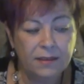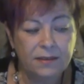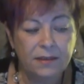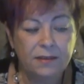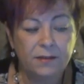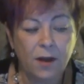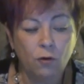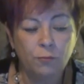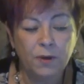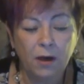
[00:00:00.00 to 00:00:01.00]
Es ist
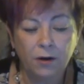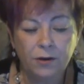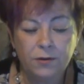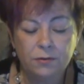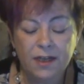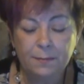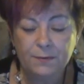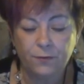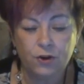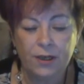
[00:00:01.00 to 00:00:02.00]
darum geradezu
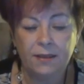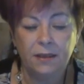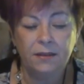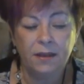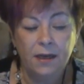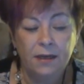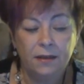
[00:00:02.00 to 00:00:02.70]
selbstverständlich,